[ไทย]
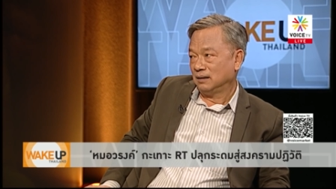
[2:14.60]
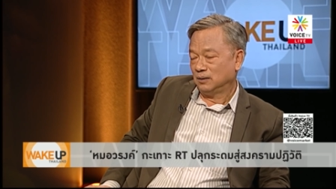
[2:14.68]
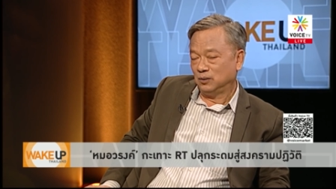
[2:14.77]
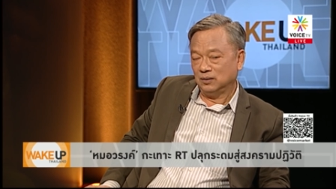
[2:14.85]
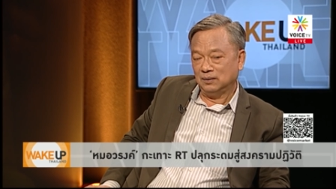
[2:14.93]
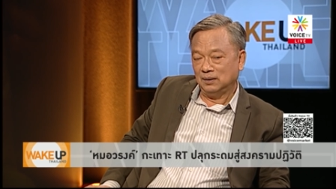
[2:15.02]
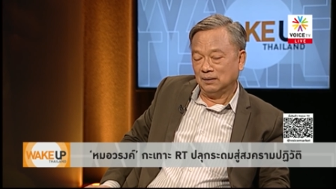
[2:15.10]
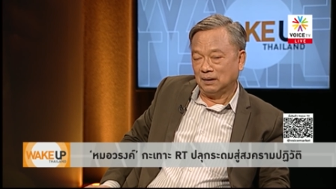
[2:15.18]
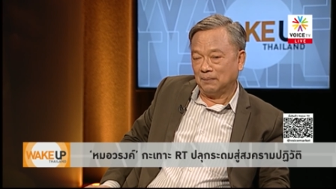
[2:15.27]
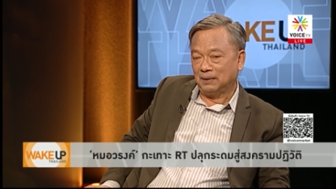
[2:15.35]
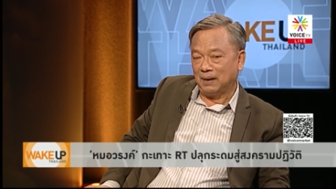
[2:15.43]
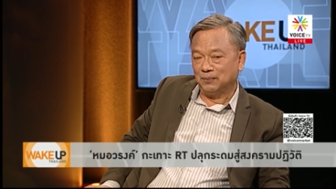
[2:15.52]
ทุนนิยม
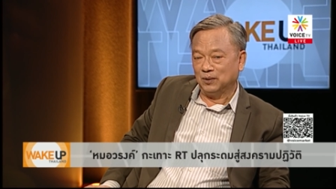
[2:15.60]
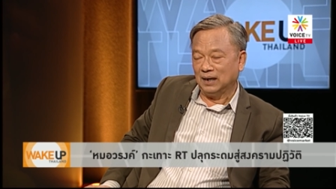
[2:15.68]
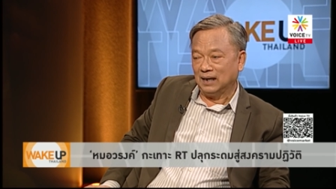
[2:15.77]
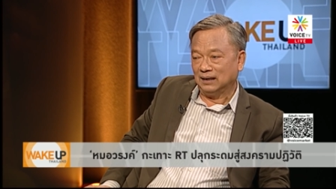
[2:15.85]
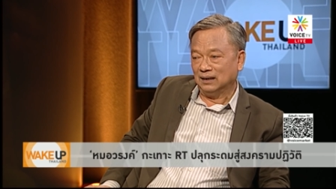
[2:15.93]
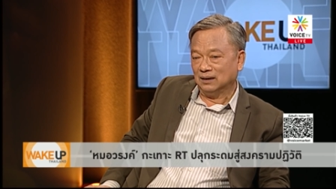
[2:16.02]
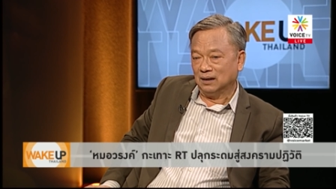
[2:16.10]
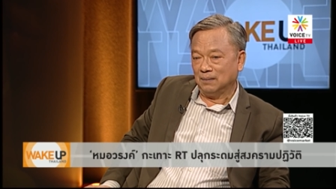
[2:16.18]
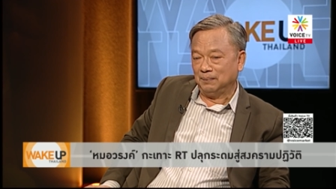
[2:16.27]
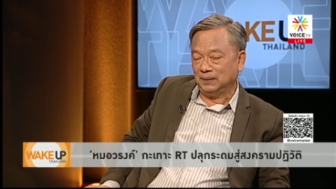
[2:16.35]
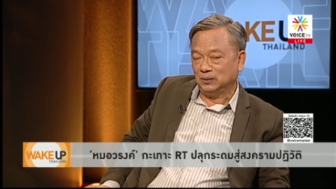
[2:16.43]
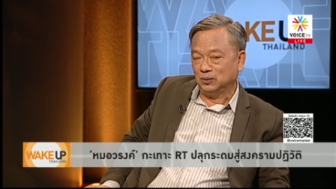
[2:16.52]
กำกับโดยรัฐแล้วก็
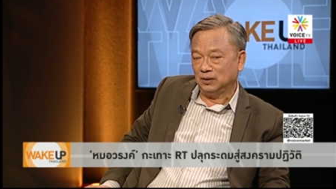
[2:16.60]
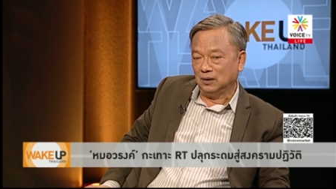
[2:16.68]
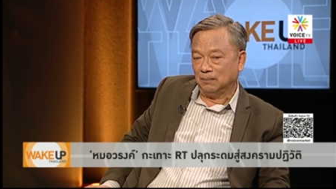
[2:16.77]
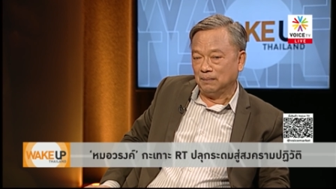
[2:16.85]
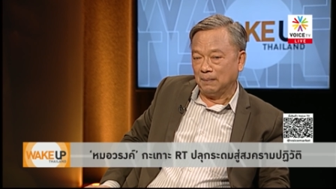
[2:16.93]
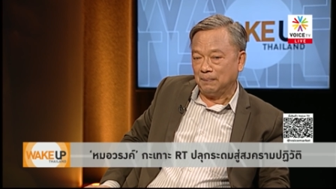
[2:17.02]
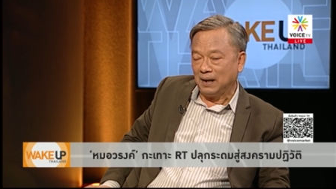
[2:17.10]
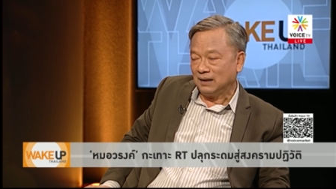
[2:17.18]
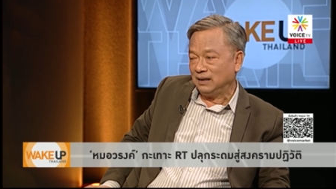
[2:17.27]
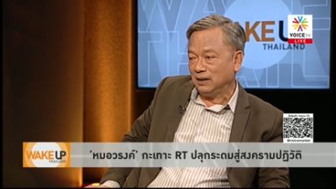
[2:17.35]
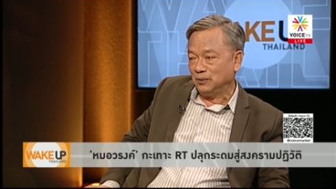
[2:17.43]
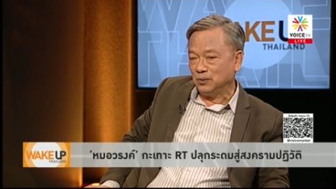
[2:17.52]
เป็นทุนนิยมแบบพัก
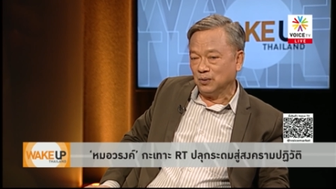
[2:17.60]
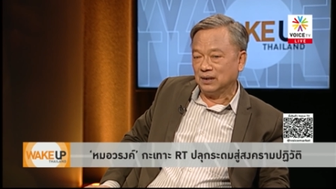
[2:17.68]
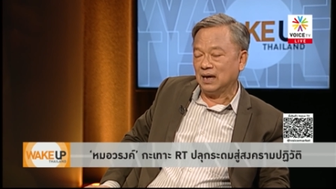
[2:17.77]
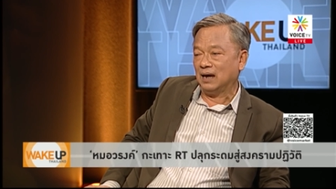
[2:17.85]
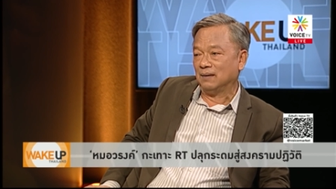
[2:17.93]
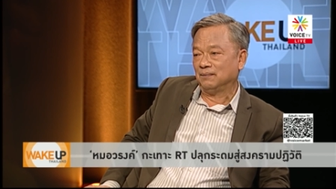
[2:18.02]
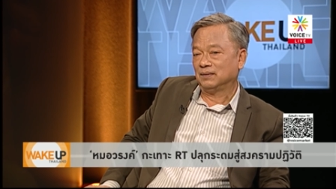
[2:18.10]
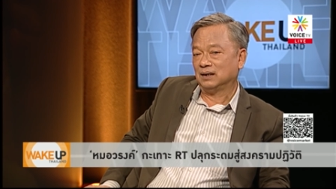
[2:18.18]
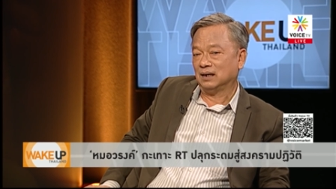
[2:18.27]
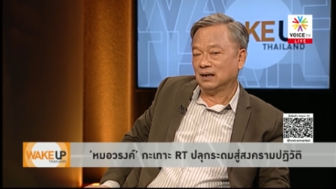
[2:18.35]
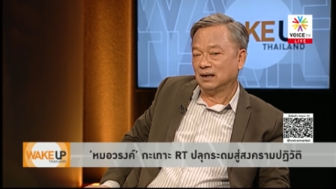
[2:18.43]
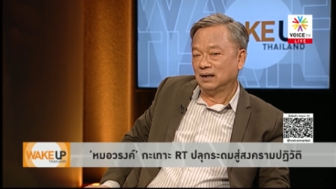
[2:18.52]
เดียวอยู่อย่างเงี้ย
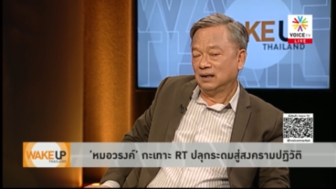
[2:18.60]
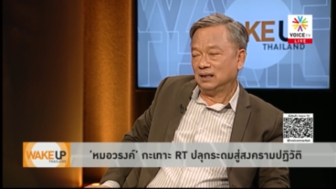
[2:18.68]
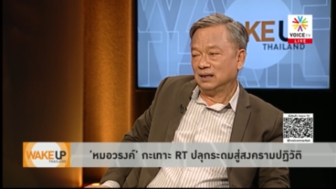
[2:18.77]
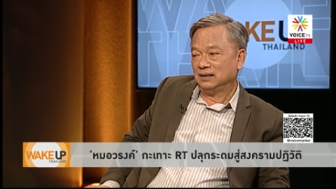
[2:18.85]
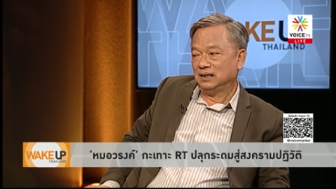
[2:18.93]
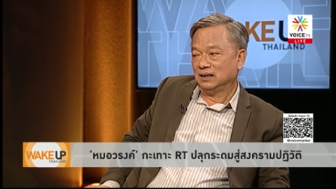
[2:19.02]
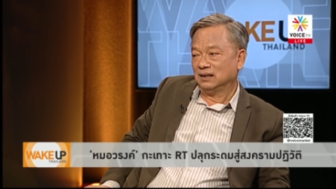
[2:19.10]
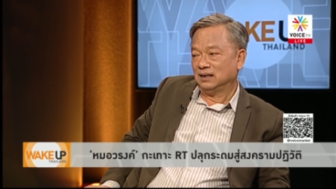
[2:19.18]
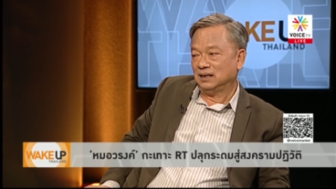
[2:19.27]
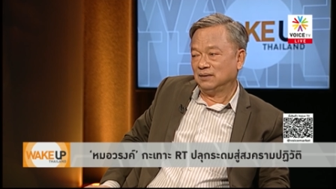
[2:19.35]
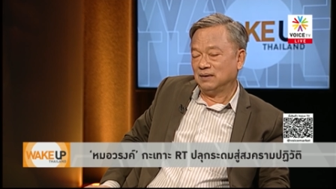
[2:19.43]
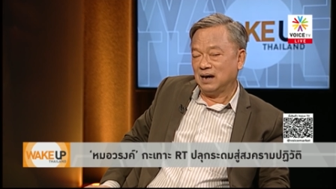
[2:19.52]
แต่จริง ๆ ก็
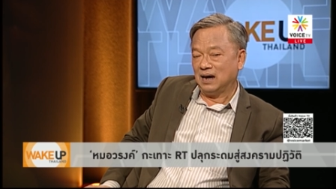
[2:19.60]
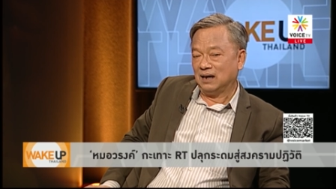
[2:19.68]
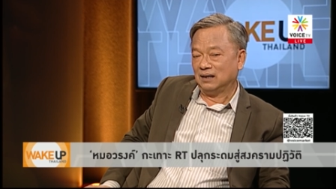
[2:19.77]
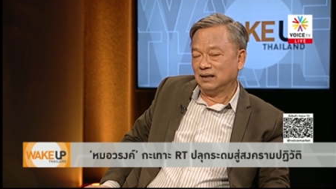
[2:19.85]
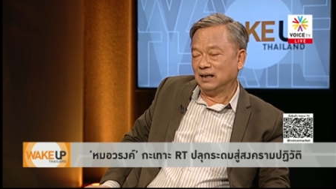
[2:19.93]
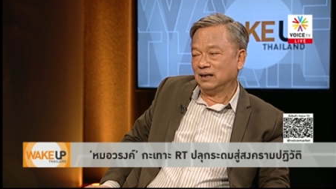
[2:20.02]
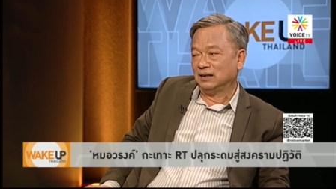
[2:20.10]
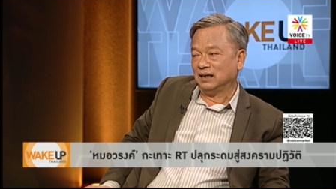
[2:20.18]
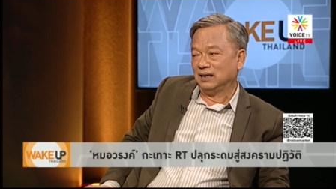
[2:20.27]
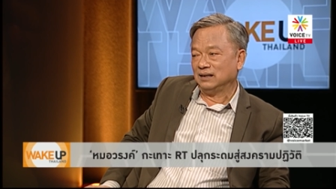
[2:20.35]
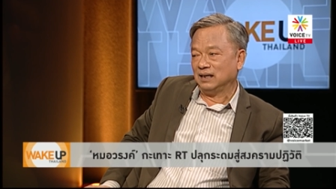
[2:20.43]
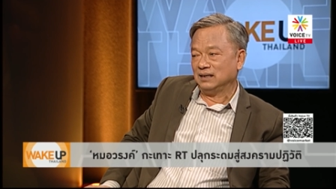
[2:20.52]
คือว่าในใน
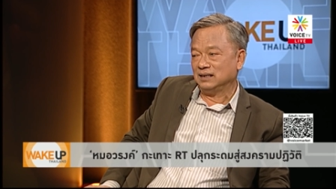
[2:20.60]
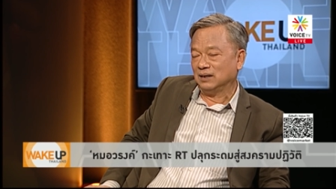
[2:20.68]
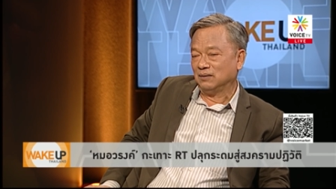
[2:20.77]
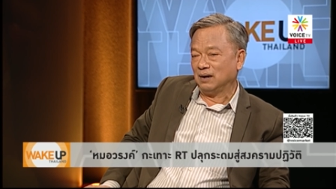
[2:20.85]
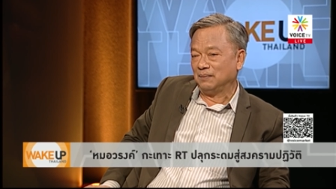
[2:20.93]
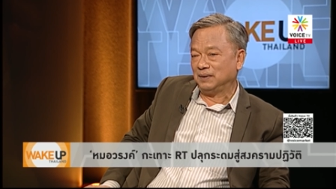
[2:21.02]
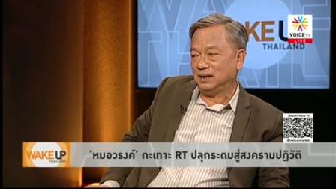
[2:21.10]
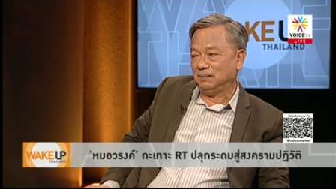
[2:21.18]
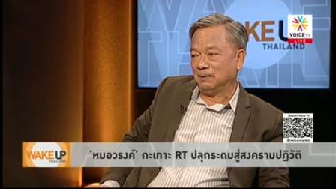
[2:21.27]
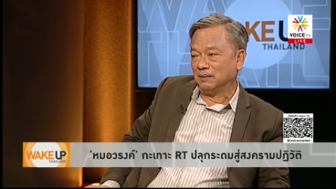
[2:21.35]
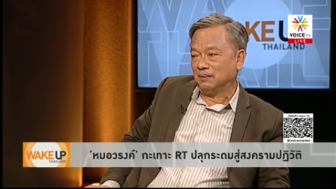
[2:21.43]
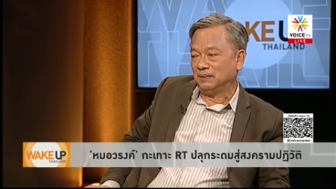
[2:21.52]
ในเชิงความคิด
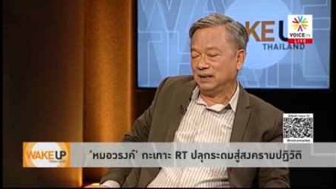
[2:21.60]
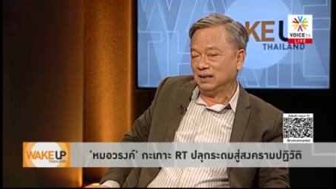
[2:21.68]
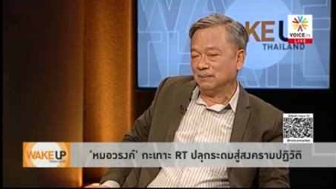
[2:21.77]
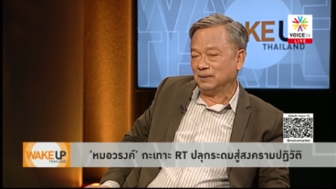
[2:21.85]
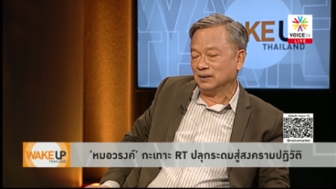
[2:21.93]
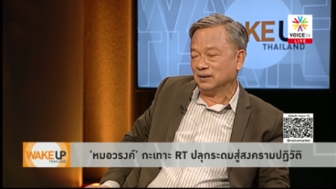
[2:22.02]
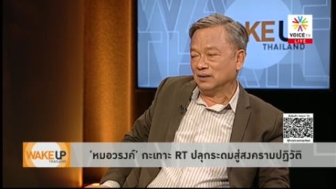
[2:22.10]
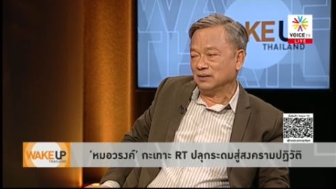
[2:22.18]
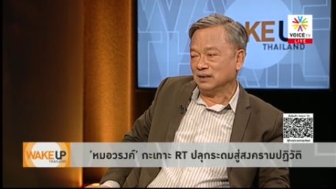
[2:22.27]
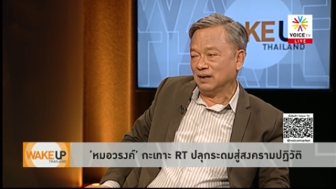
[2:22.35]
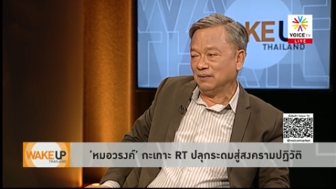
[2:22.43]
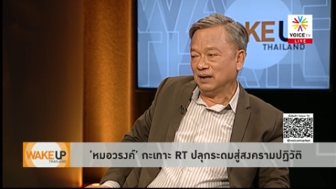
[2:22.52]
แบบคอมมิวนิสต์มันก็ต้องเข้า
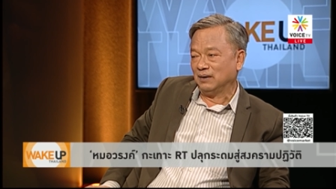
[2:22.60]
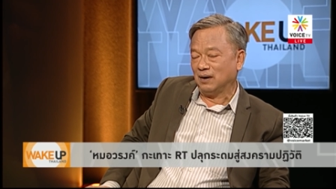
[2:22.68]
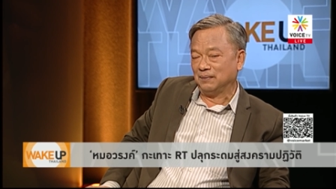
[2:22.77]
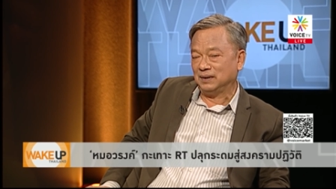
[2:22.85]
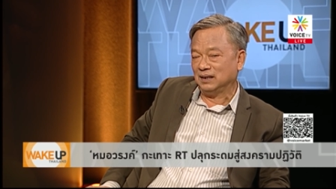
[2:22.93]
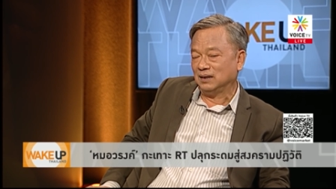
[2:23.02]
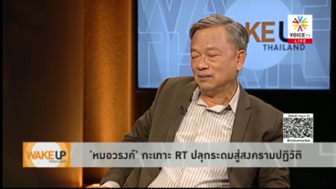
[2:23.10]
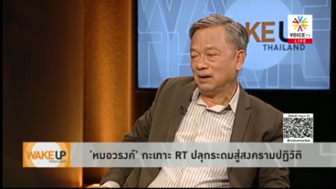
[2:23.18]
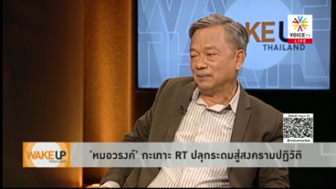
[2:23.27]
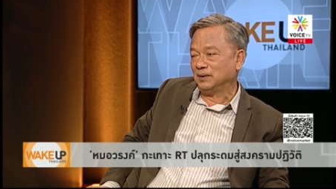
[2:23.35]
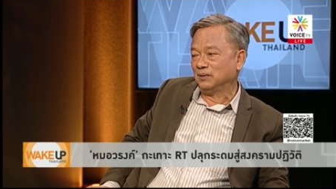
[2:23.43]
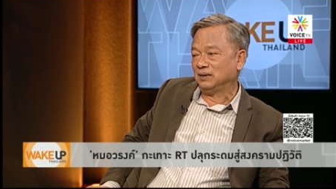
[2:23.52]
ใจว่าไอ้ความคิดเรื่องค
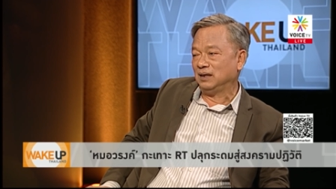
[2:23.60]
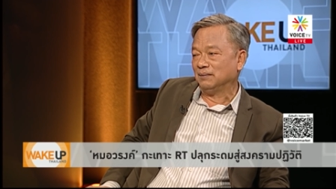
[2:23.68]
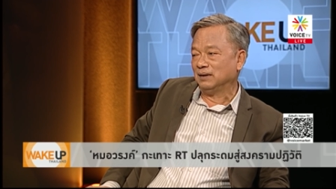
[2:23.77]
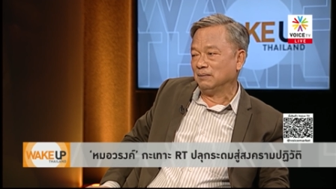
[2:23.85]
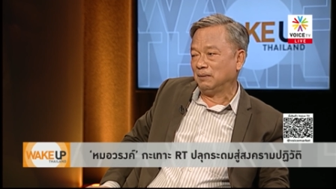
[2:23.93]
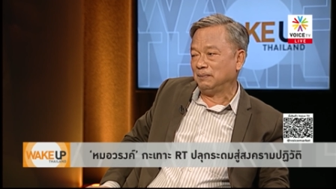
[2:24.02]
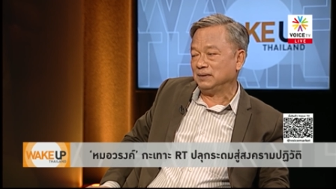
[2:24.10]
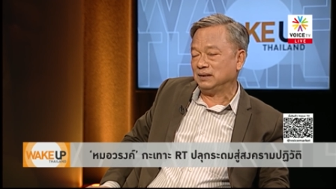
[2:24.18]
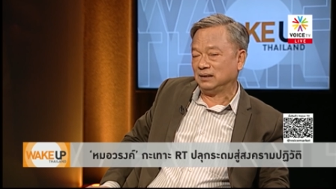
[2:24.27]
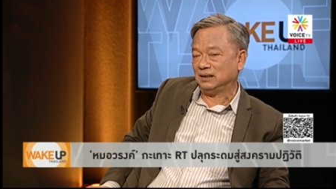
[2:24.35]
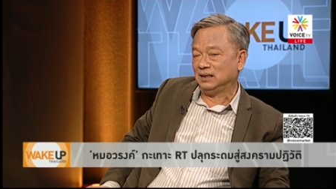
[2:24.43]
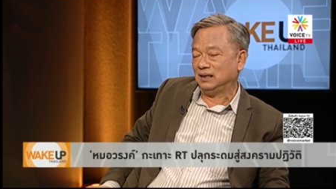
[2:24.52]
วามเท่าเทียมอะไรมันเป็น
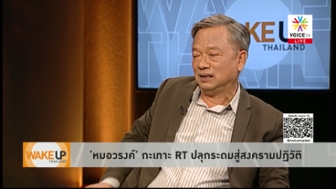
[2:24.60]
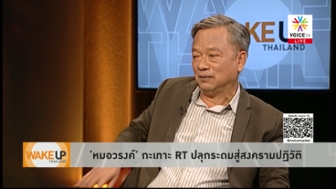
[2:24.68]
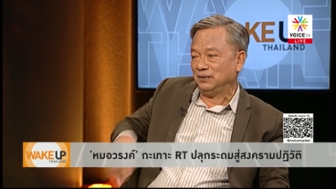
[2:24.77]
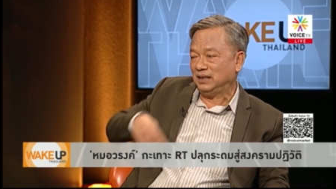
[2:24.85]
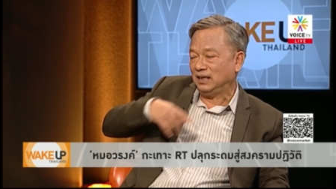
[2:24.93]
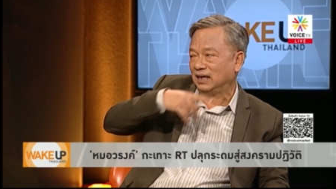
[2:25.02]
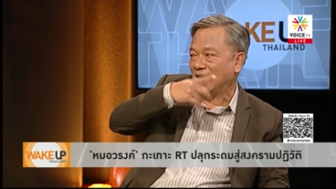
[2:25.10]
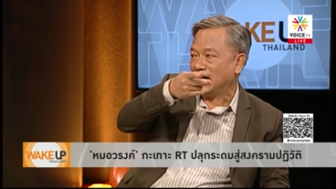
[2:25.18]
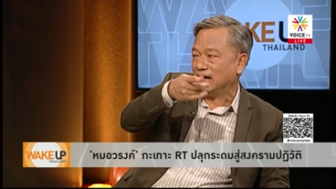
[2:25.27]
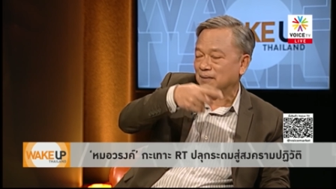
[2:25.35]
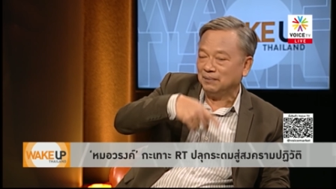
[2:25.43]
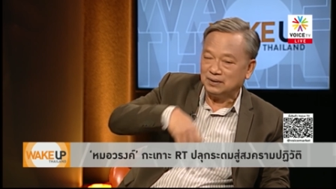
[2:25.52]
สิ่งที่แต่วิธีการ
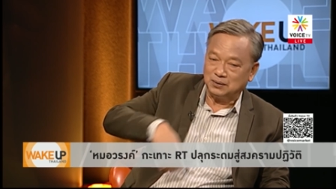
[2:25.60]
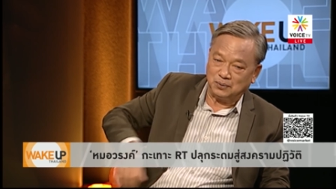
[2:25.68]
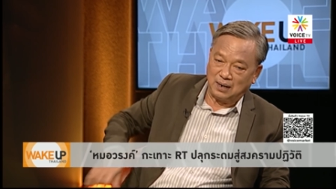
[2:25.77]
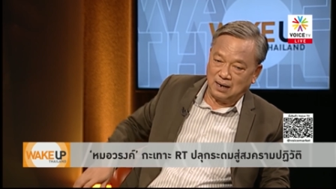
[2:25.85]
นำไปสู่